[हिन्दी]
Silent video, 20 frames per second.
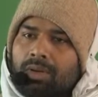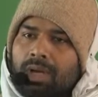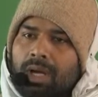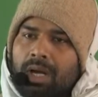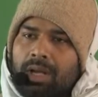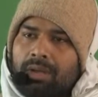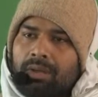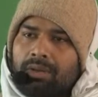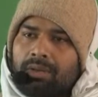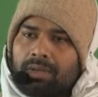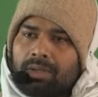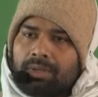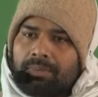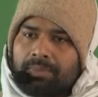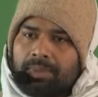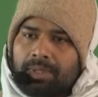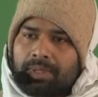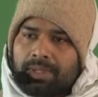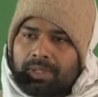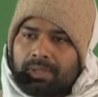गायों के
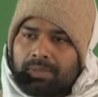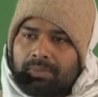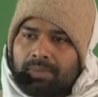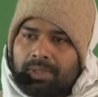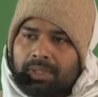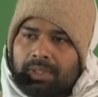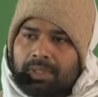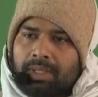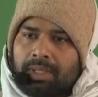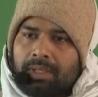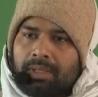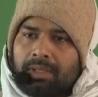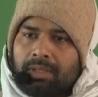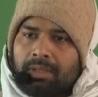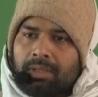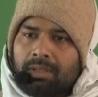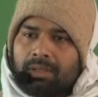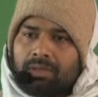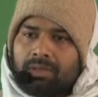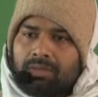पीछे पीछे
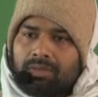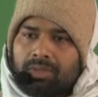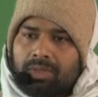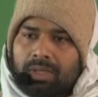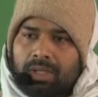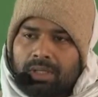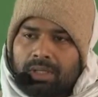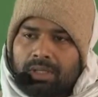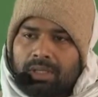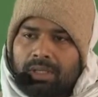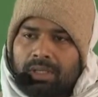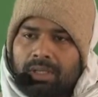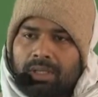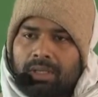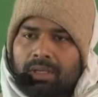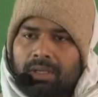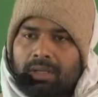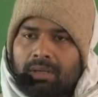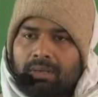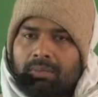चलते
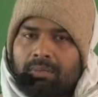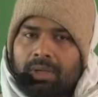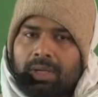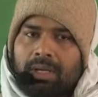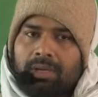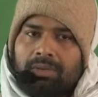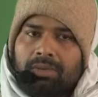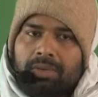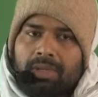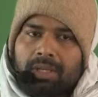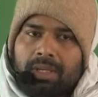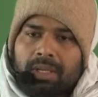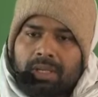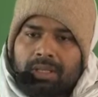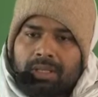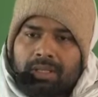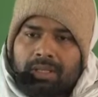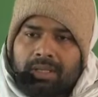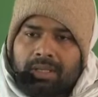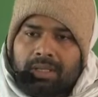हैं वेणु
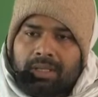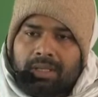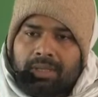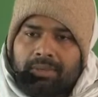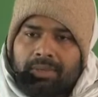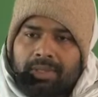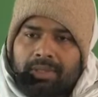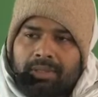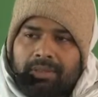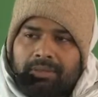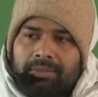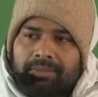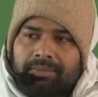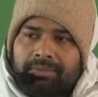निनाद करते भय